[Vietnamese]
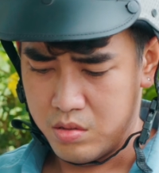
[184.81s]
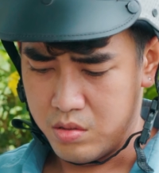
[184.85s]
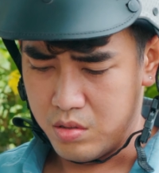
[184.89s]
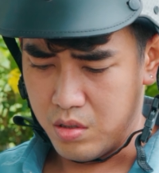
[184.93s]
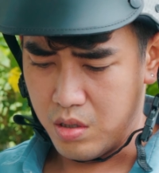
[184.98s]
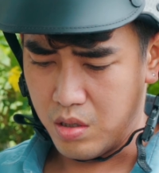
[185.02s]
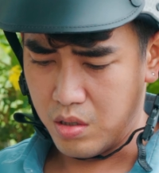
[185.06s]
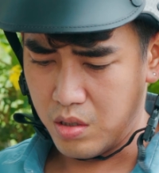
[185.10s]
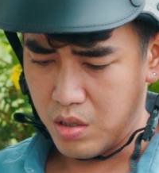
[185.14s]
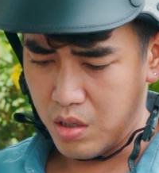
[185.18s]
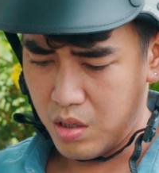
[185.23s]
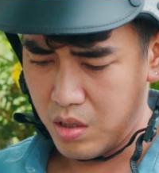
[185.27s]

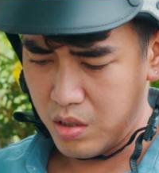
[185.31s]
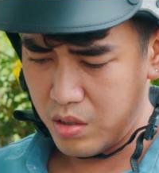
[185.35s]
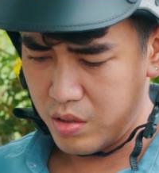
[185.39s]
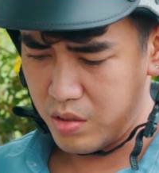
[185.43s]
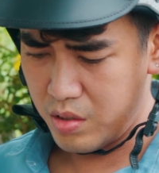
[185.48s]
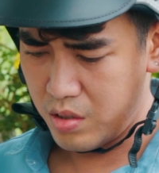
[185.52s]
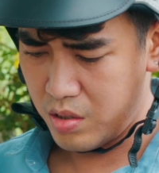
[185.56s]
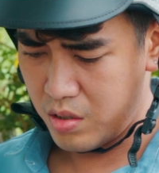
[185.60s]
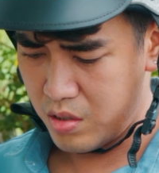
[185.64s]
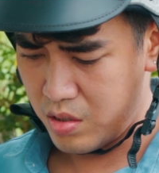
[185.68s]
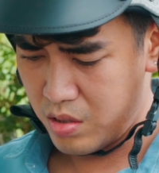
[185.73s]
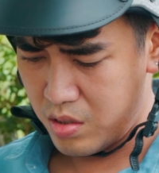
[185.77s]
Trời ơi,
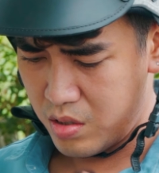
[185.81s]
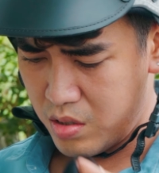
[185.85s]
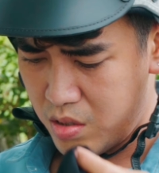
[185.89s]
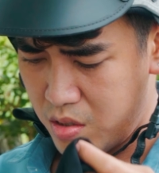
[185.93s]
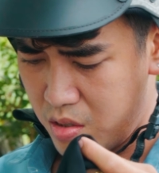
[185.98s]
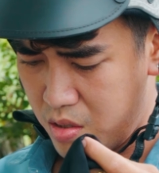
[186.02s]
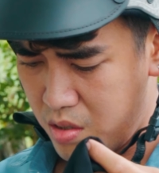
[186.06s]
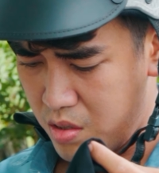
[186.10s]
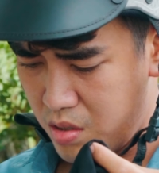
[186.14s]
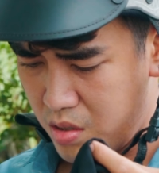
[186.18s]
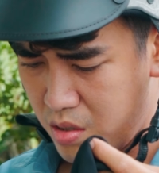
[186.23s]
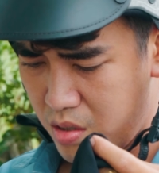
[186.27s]

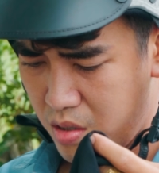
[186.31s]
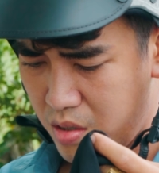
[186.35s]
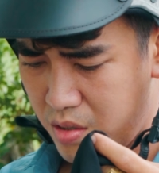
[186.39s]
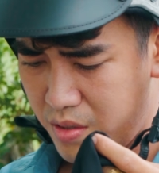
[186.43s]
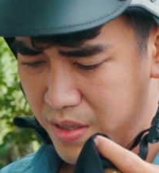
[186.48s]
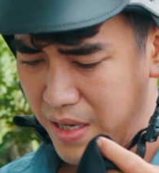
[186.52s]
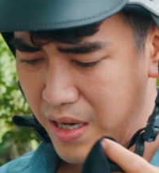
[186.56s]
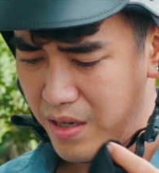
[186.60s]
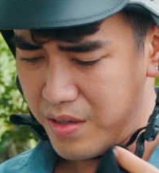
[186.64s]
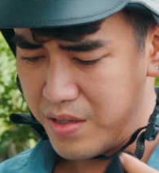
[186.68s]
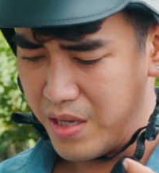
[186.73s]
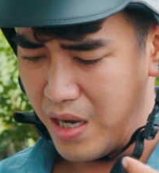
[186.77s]

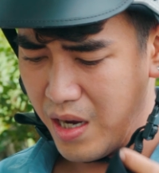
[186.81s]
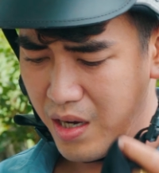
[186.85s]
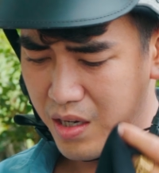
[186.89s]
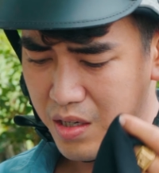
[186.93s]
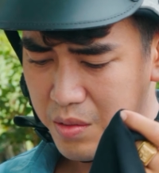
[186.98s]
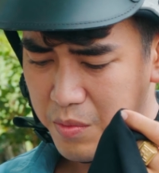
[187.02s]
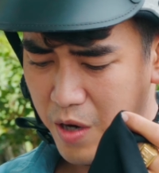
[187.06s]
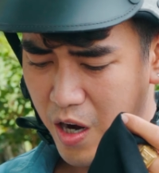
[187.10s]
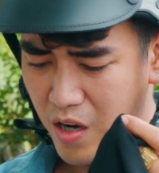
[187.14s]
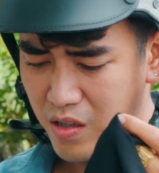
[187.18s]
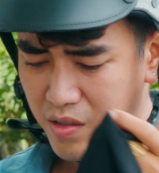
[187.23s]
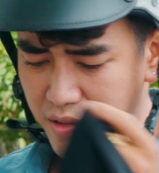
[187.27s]
chắc vợ nó
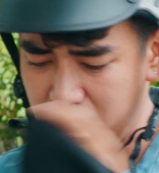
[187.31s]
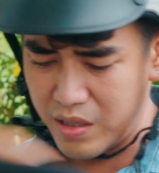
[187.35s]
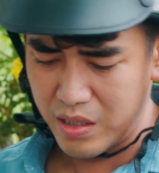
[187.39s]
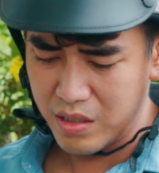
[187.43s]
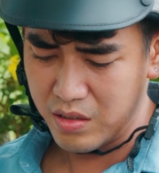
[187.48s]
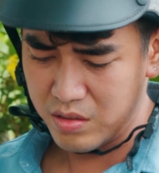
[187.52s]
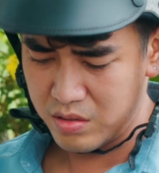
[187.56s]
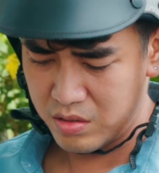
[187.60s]
bỏ lên á.